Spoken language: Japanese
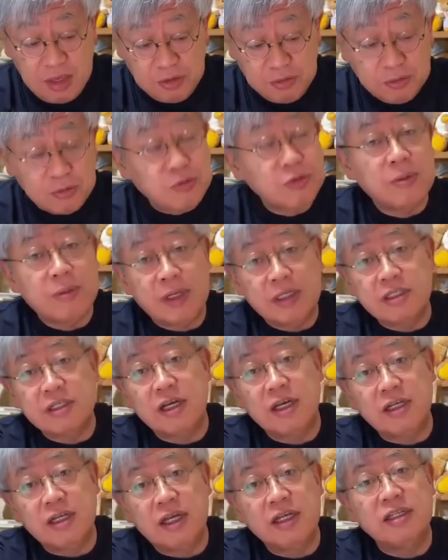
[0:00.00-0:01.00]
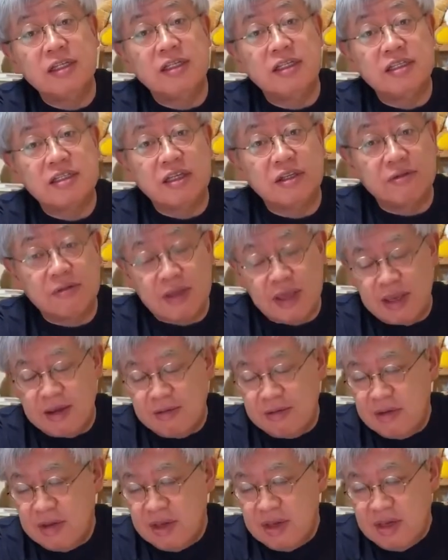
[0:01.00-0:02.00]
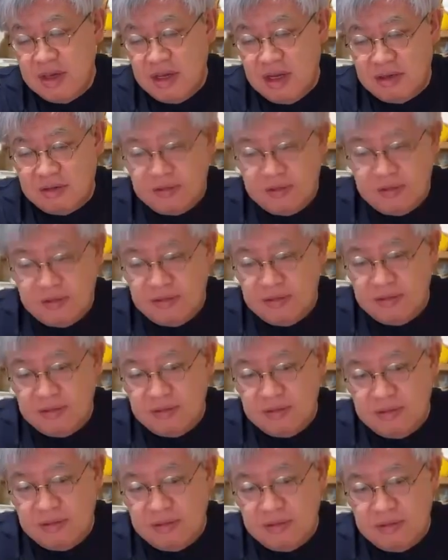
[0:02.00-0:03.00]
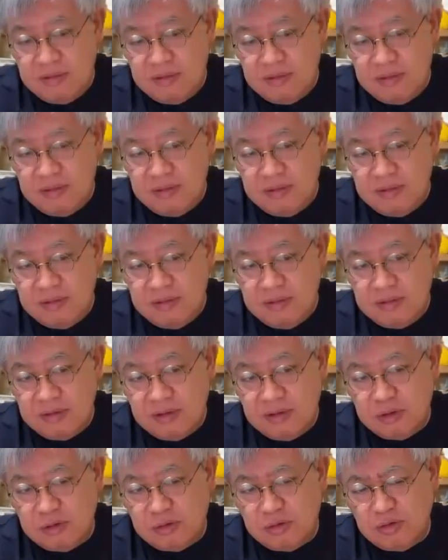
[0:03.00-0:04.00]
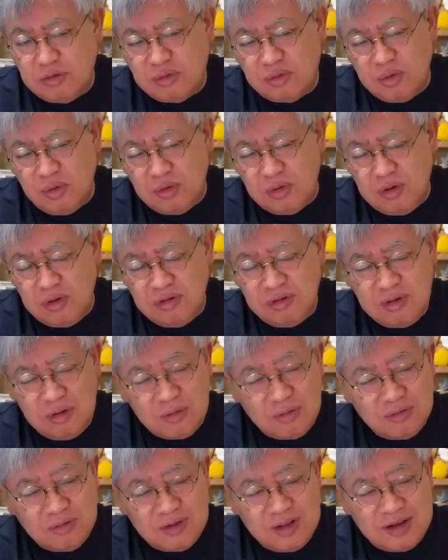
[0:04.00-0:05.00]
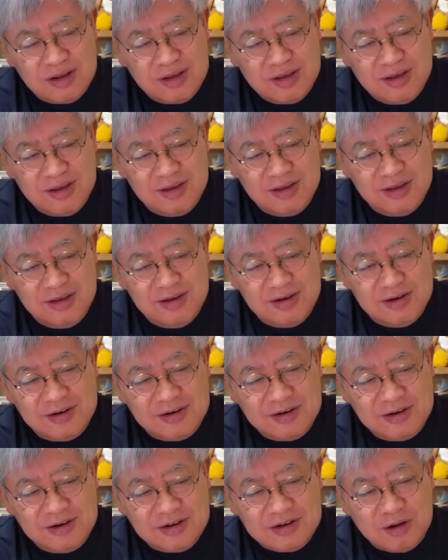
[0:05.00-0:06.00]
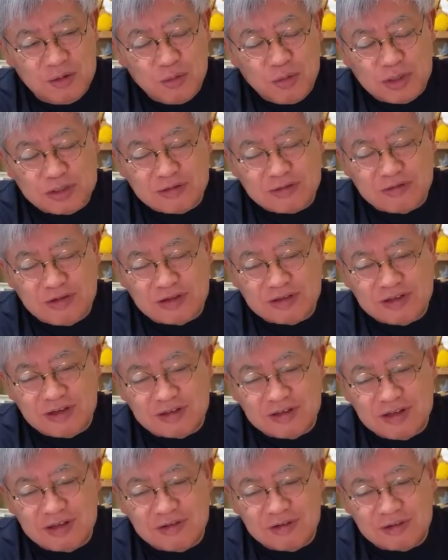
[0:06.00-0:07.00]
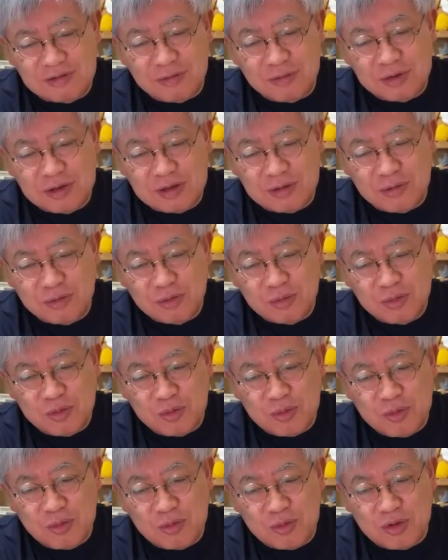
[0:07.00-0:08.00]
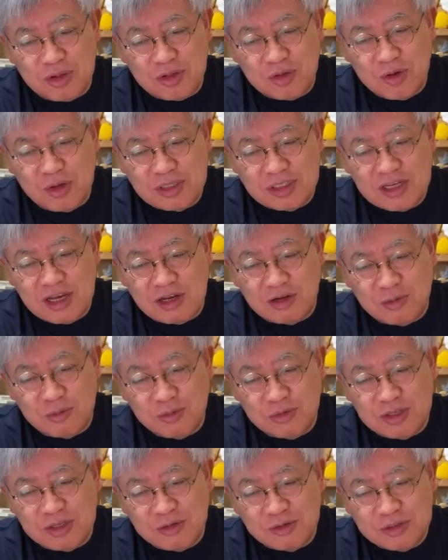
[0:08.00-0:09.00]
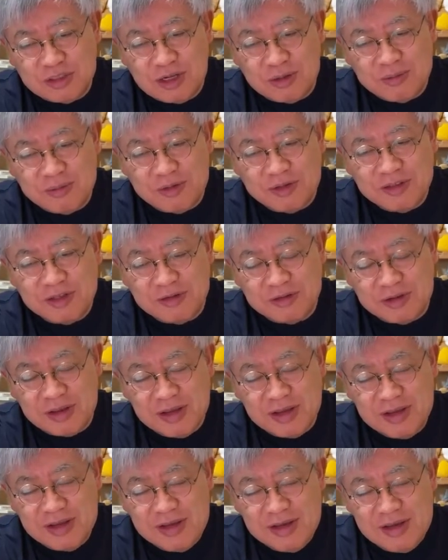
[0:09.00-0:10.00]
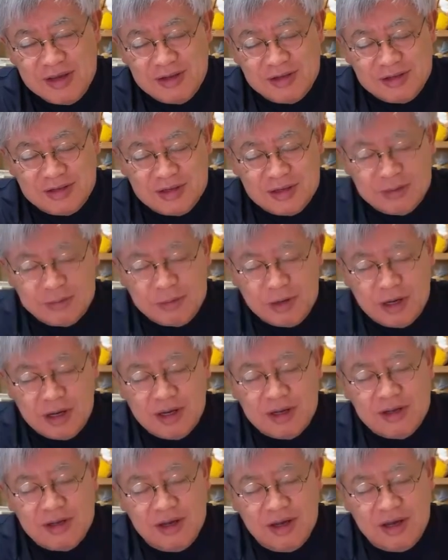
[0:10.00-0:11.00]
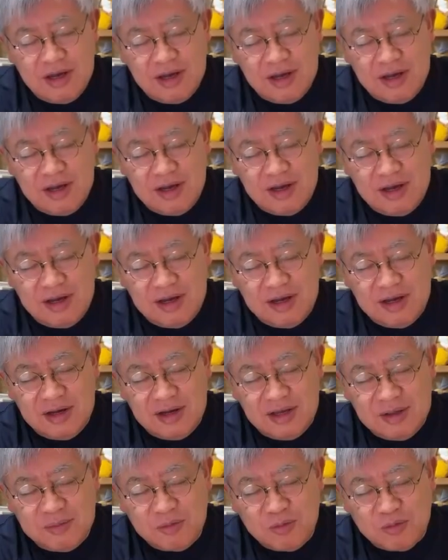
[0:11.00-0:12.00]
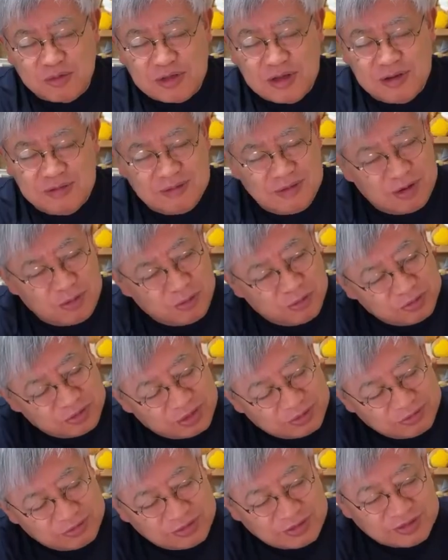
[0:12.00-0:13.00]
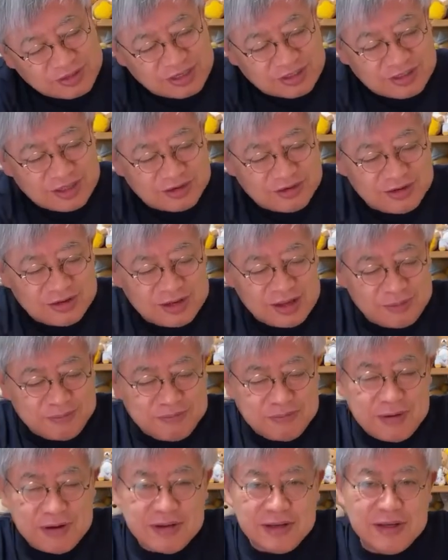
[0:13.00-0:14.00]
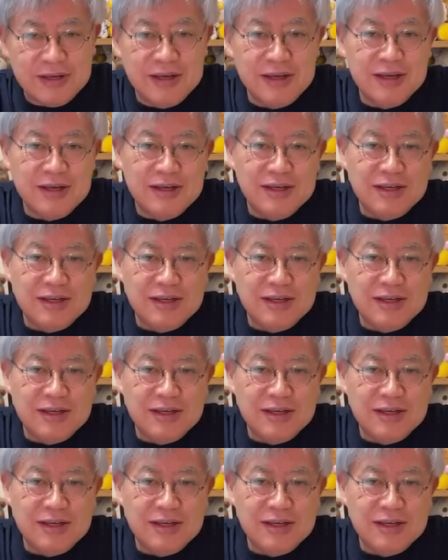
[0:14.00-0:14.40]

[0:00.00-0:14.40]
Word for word: いうことは間違いないんですけどね。あのー、なんでこんなね、倫理観おかしくなっちゃってんのこれ子供の頃かとかに遡っていろいろ調べましたよね。で、まあ、あー、M 子さんはこんな紛争だったのは、やっぱり、